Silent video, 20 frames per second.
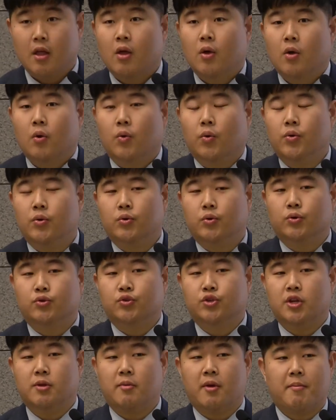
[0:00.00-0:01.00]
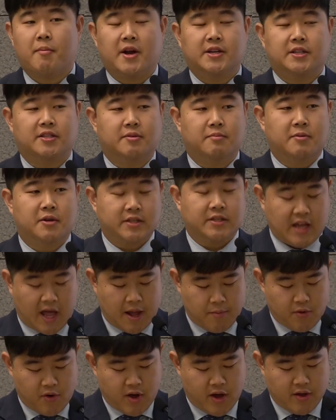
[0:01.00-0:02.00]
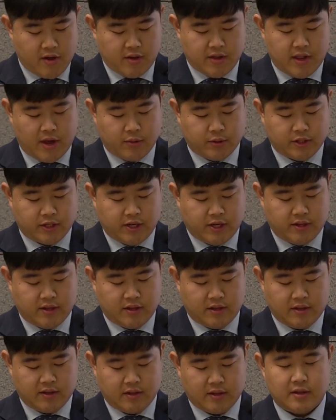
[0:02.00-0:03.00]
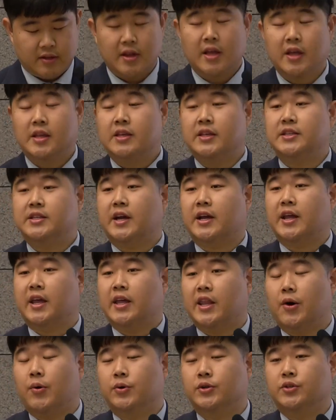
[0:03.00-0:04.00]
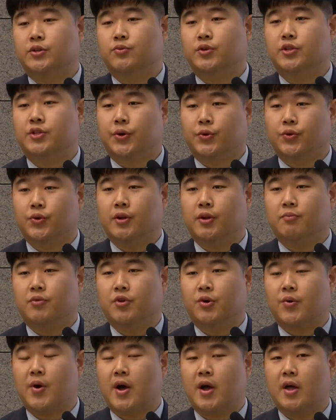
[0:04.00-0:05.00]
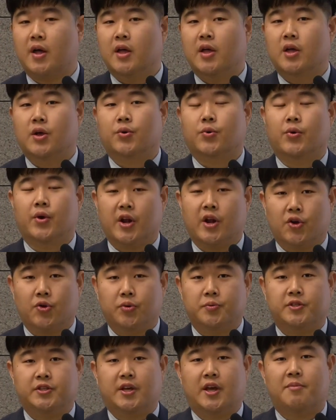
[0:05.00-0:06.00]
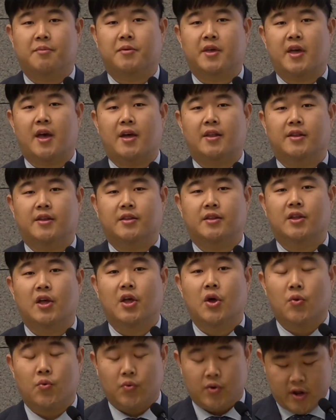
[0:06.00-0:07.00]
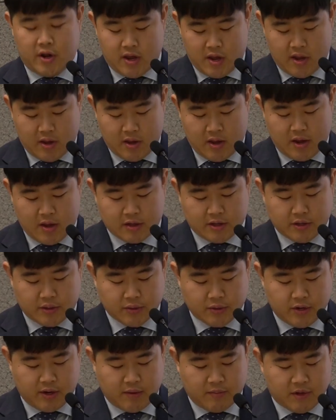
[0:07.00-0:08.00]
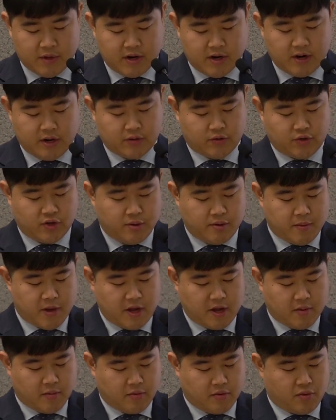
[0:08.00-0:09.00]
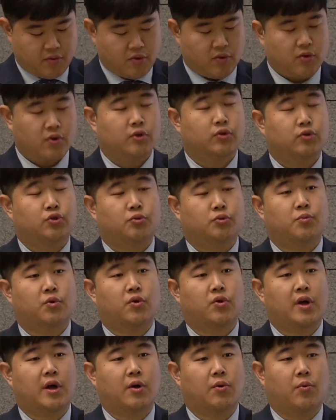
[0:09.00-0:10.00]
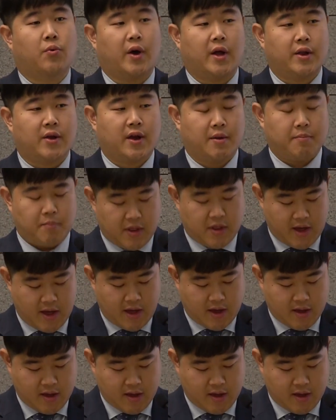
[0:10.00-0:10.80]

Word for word: 오늘도 주님의 말씀을 사모하여 나오신 이 자리에 나오신 우리 성도님들과 고려 7시 함께하는 우리 성도님들을 주님의 이름으로 축복하고 환영합니다.